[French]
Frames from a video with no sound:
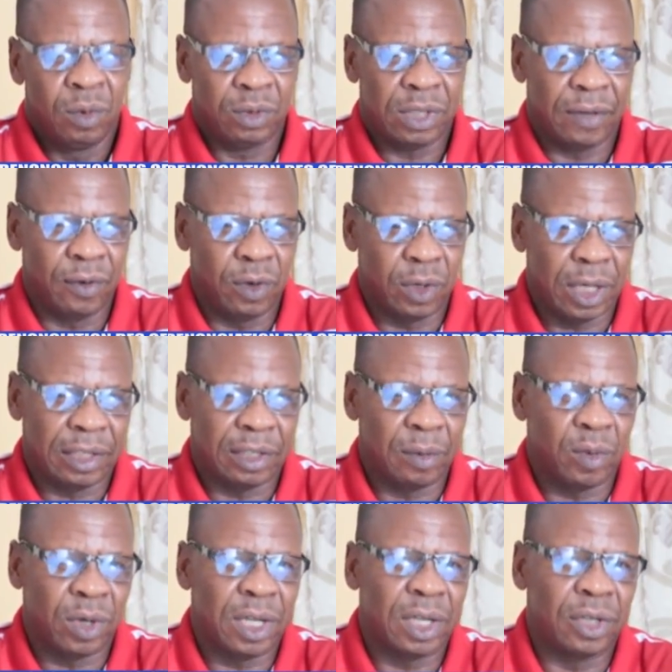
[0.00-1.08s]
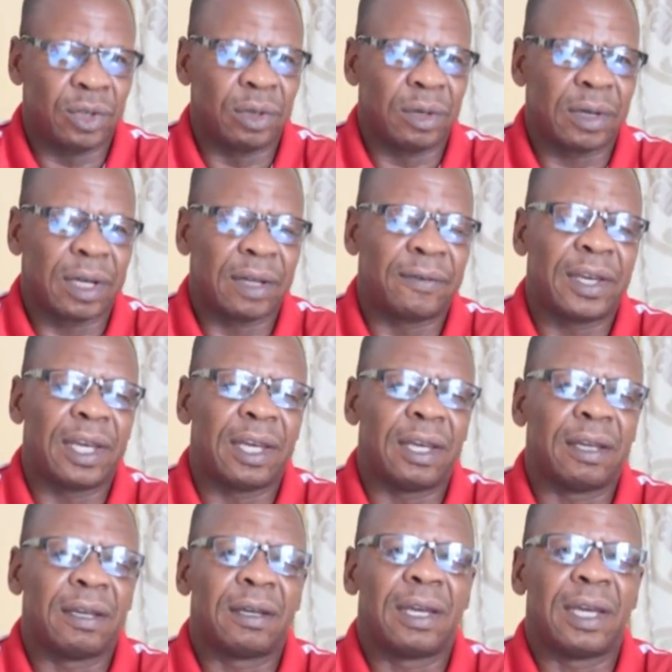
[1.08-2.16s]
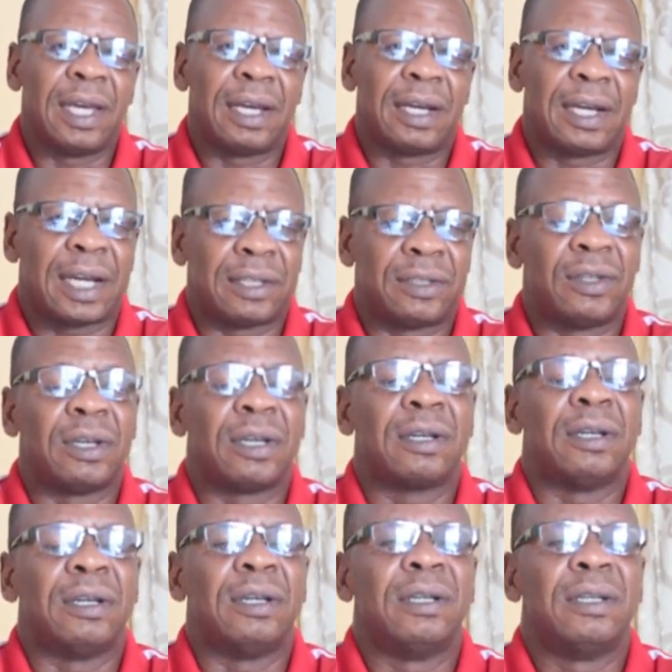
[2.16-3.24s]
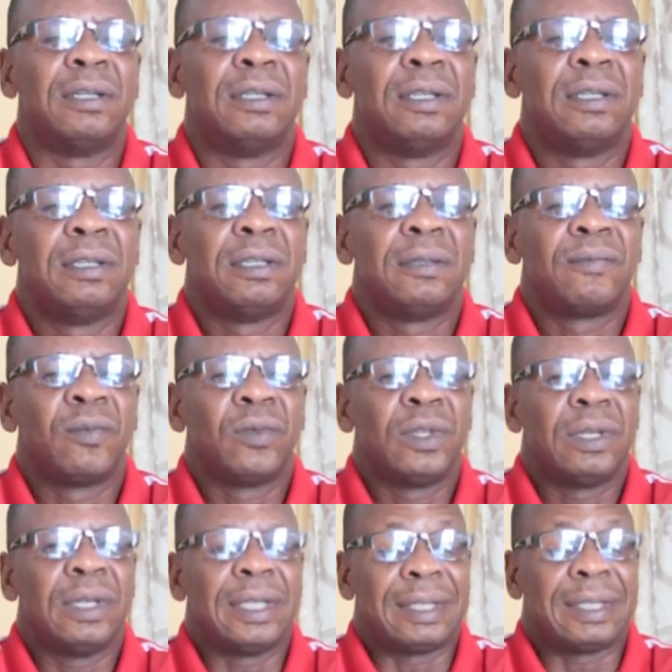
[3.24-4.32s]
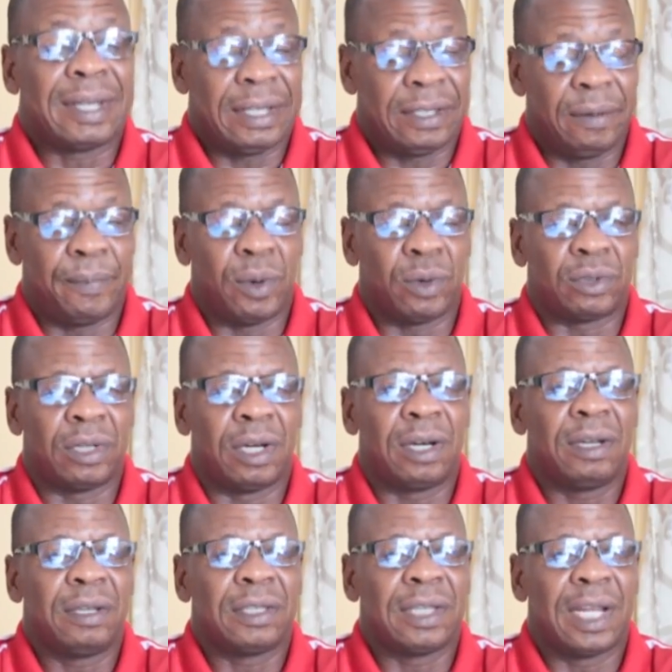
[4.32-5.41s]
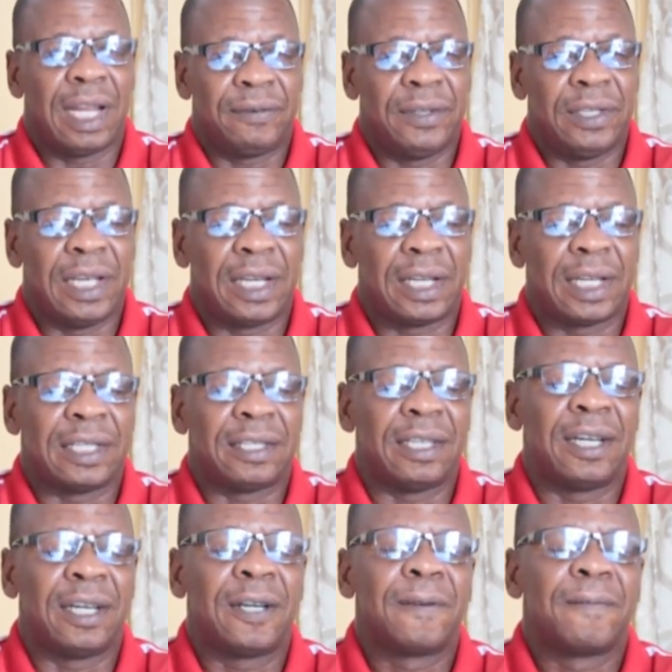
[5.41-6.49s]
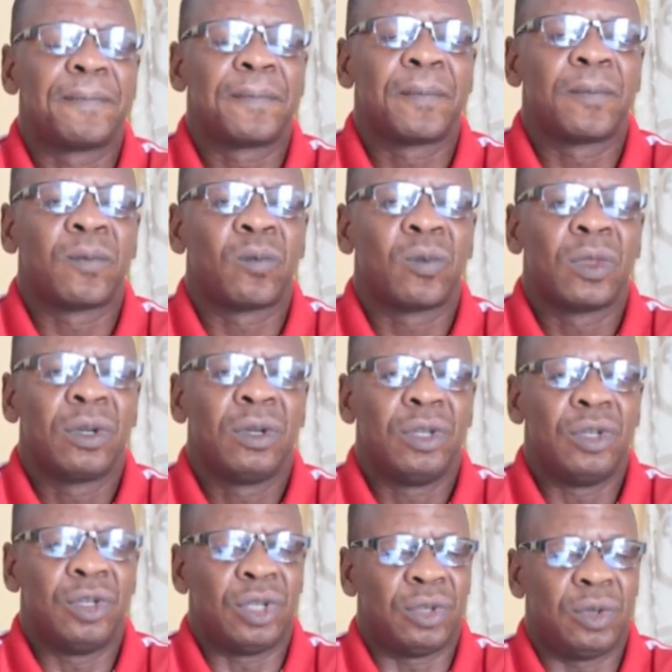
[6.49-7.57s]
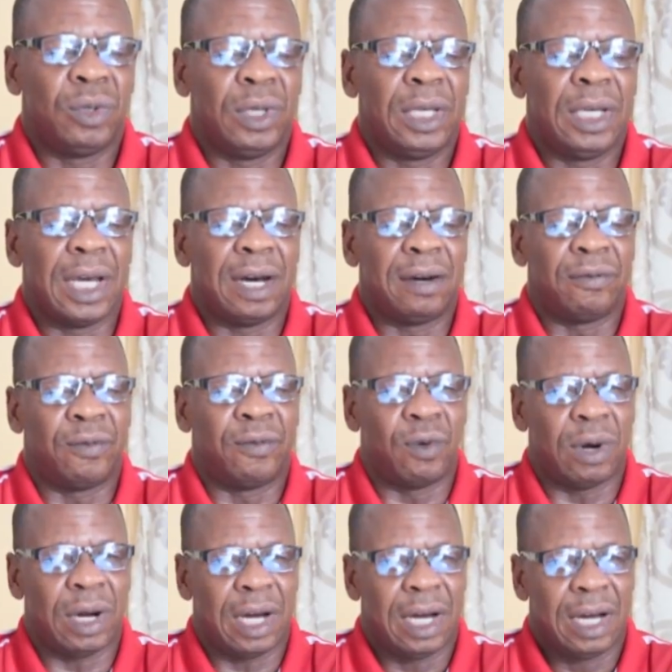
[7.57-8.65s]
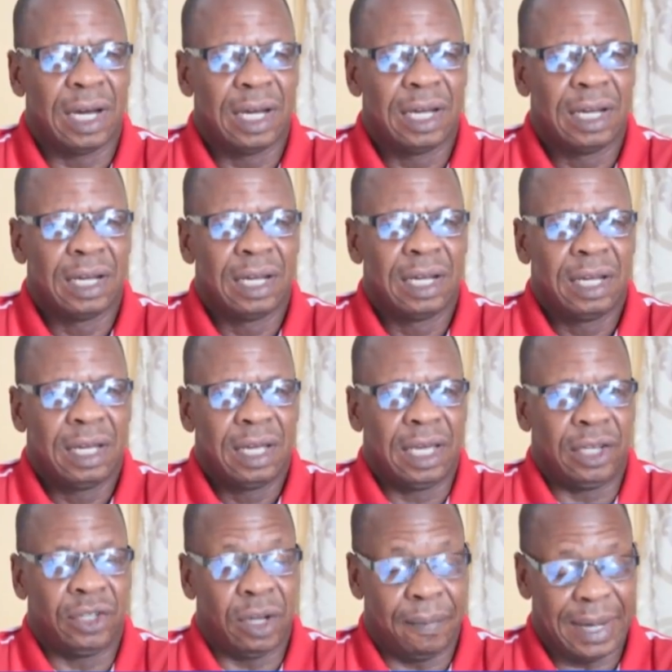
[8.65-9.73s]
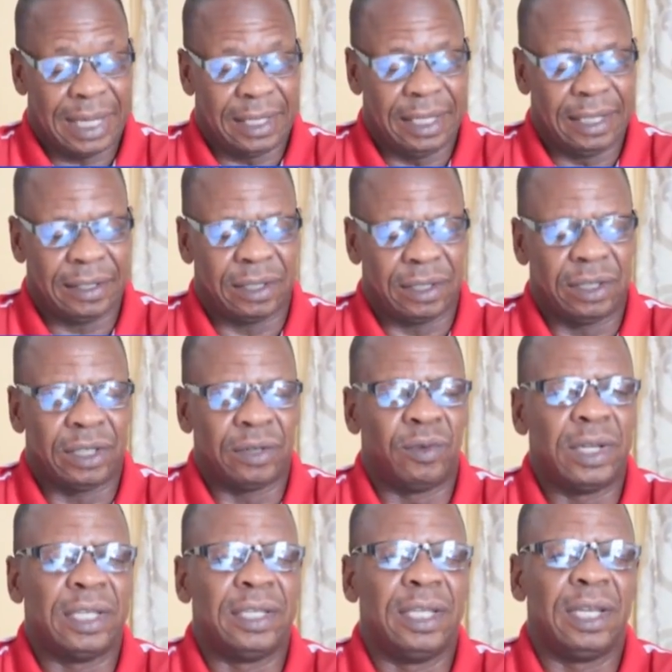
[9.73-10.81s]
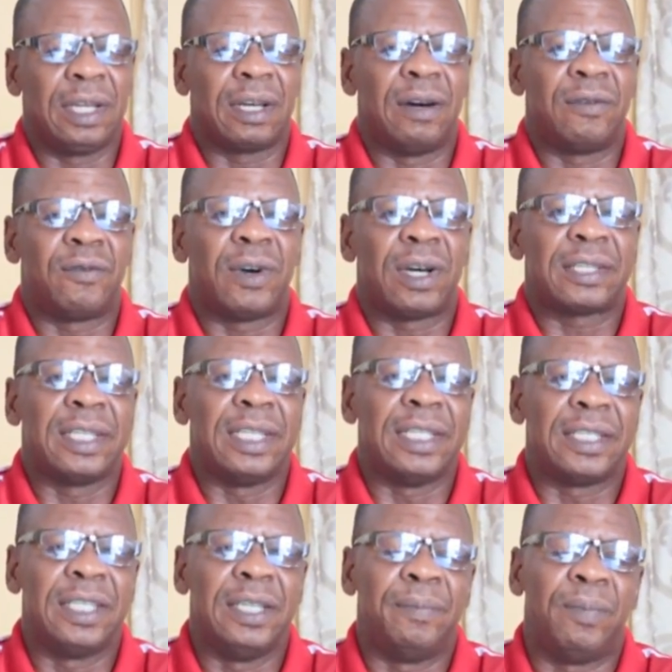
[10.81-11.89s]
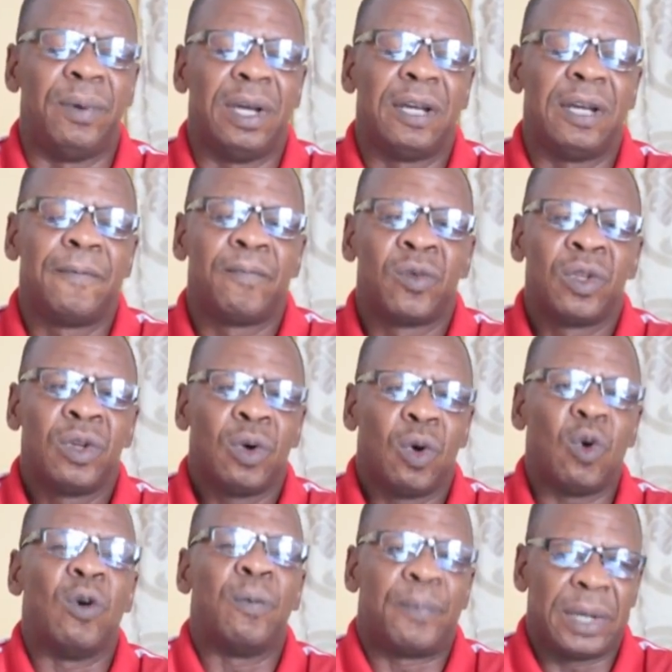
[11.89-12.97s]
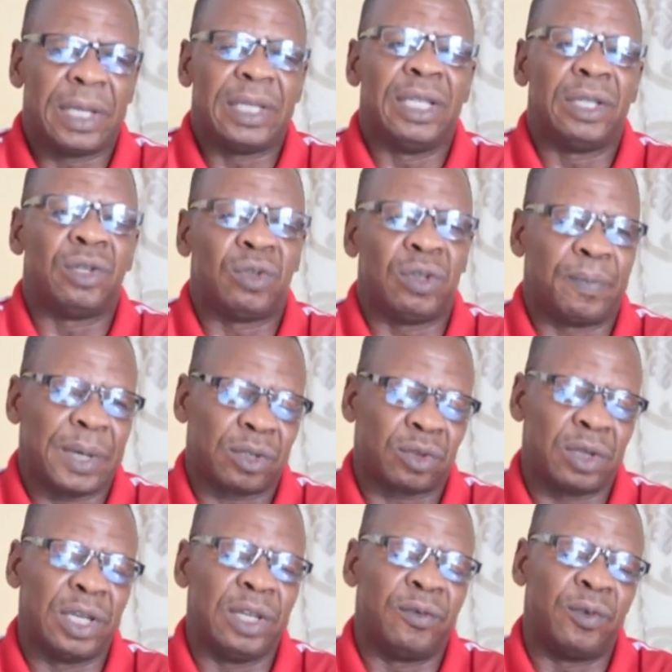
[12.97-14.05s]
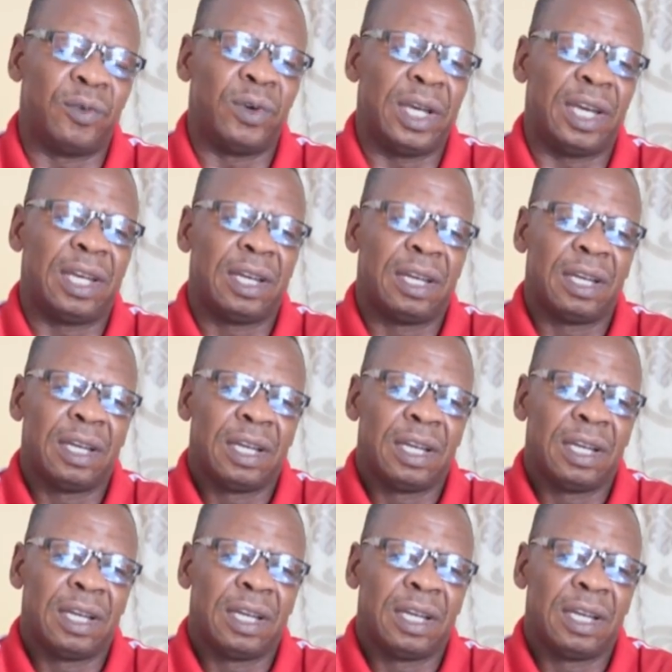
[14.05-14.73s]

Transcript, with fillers: Nous savons que les témoignages révèlent un caractère euh, très important dans la vie d'un chrétien. Jésus envoie, et Jean-Baptiste, je voulais dire, envoie ses disciples auprès de Jésus parce qu'il voulait